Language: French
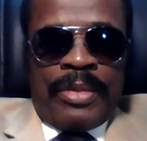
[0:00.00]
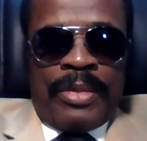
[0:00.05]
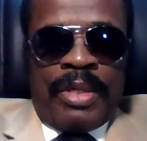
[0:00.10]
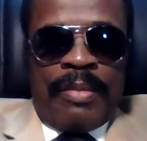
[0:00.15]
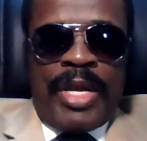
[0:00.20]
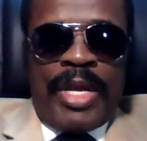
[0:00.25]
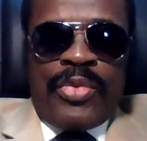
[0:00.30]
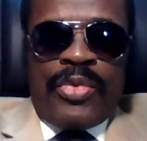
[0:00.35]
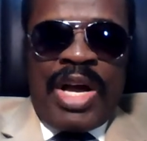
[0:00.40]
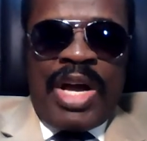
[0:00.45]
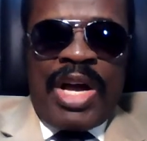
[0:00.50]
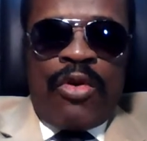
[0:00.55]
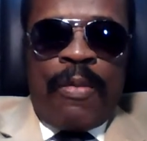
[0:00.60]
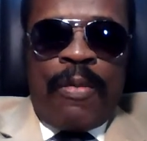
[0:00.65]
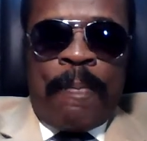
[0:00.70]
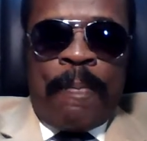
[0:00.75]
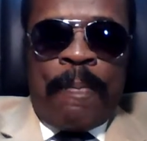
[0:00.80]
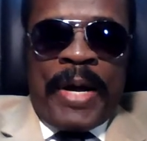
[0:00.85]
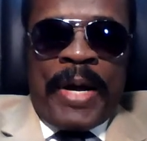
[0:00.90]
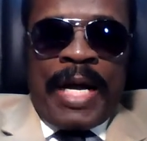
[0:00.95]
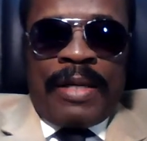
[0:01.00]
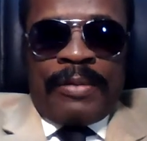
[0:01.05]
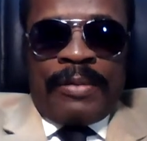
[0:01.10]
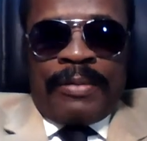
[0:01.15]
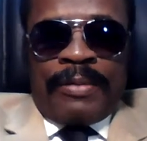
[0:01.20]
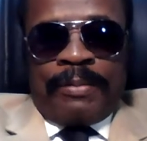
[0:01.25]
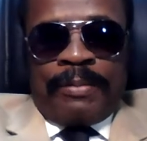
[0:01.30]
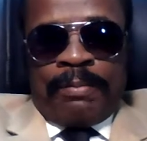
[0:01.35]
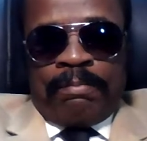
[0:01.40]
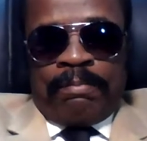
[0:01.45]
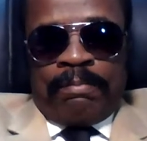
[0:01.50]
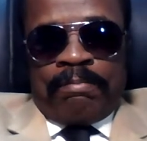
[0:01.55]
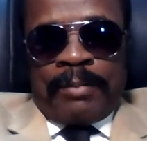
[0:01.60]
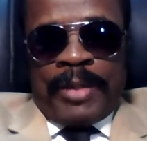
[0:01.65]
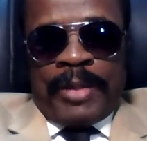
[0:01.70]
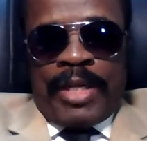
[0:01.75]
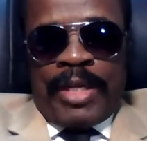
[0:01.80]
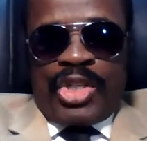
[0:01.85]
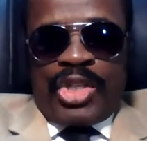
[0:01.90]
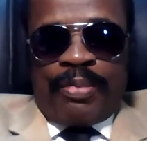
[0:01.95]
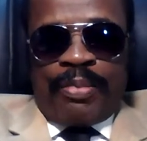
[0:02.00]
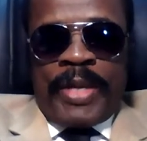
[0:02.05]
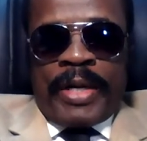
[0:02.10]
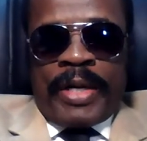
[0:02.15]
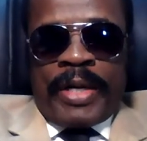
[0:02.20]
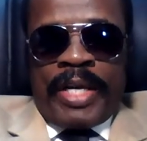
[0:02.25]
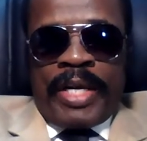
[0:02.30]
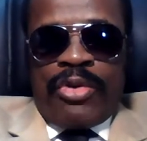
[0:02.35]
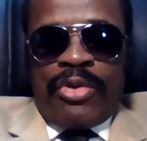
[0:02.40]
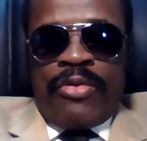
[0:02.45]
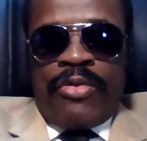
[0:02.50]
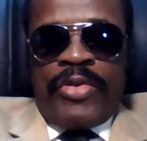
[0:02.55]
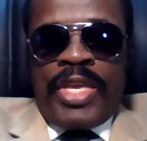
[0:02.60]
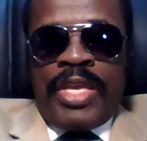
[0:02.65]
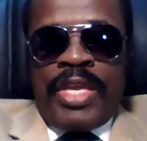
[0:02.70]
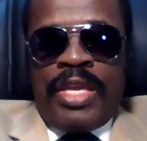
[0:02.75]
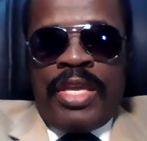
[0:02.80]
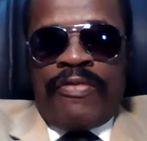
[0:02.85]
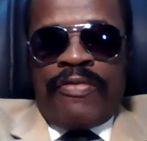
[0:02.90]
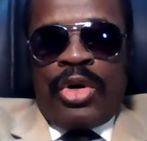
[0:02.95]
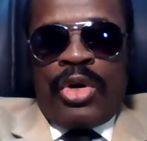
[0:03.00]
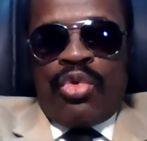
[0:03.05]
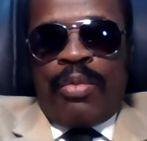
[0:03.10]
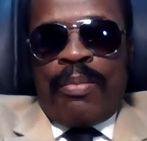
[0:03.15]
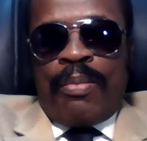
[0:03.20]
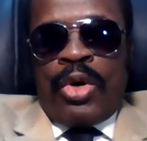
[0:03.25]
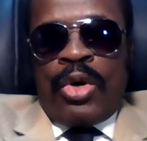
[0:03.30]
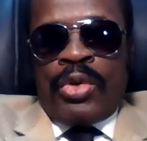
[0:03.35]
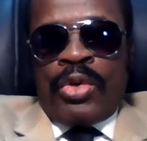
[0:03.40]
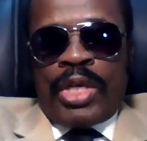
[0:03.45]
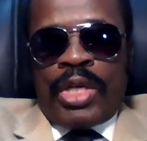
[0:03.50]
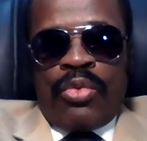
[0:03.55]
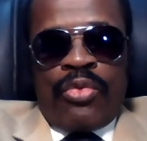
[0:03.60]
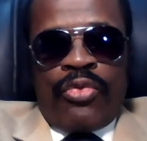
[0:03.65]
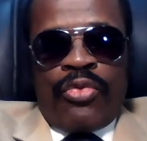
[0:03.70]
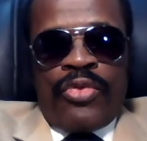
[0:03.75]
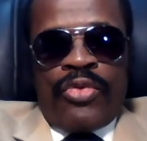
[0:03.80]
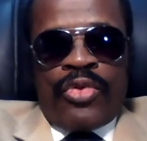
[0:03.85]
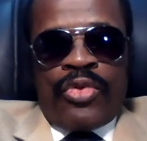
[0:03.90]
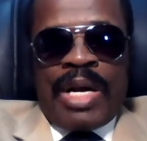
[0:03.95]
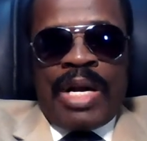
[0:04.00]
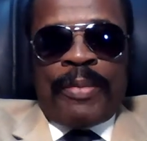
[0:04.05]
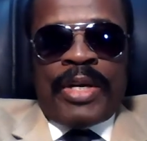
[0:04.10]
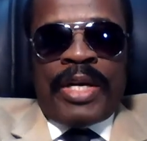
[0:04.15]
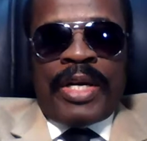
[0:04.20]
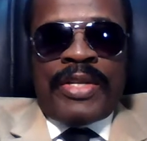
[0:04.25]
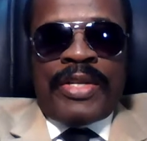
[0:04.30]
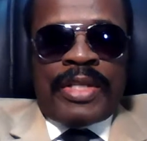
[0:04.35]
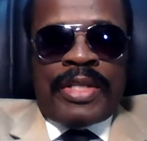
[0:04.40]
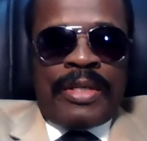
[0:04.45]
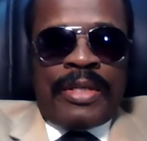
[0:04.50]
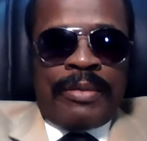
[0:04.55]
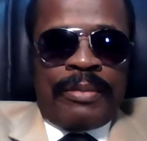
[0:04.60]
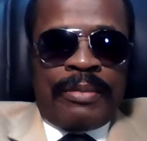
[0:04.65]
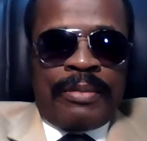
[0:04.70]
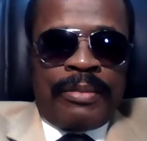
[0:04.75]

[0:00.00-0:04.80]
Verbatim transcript: Mais nous n'avons pas espéré de vivre dans le monde que nous vivons à présent,